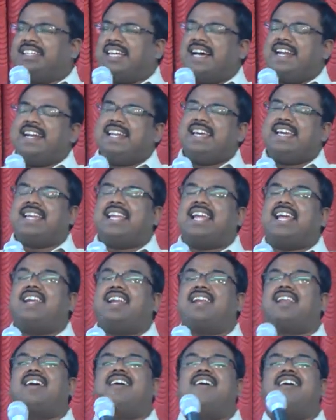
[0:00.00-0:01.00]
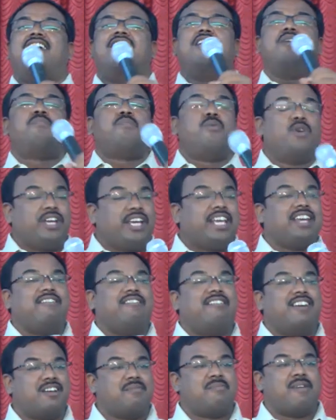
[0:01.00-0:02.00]
தண்ணீர் நன்றாய் பொங்கி
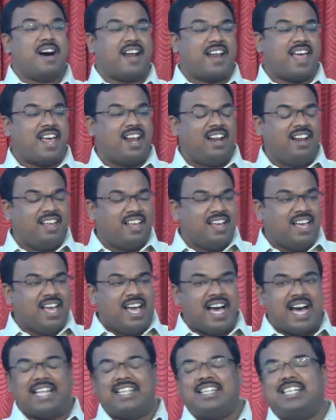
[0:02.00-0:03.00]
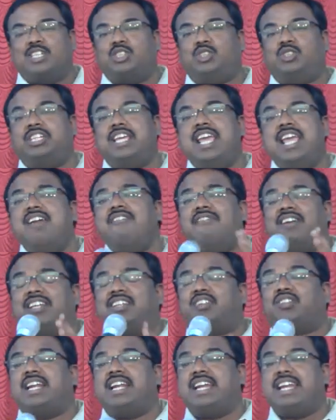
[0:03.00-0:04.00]
வருமானால் அந்த ஜீவ
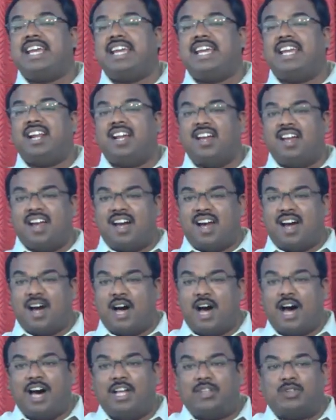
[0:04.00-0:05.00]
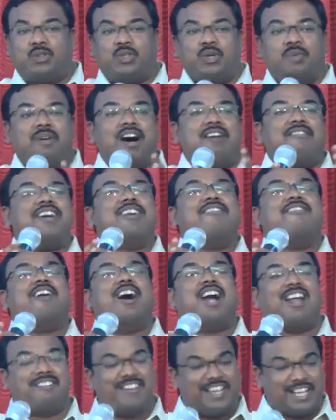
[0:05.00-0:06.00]
தண்ணீர் ஆத்துமாவை
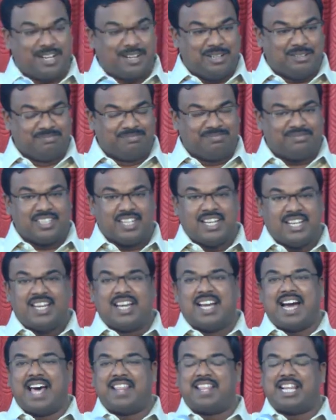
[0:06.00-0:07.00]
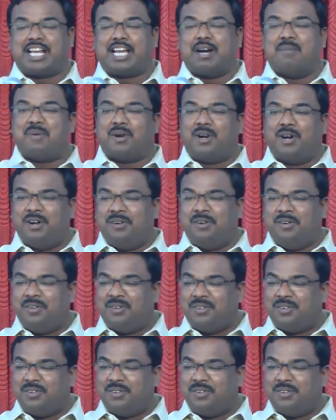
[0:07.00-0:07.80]
வாழ வைக்கும் அதற்கப்புறம்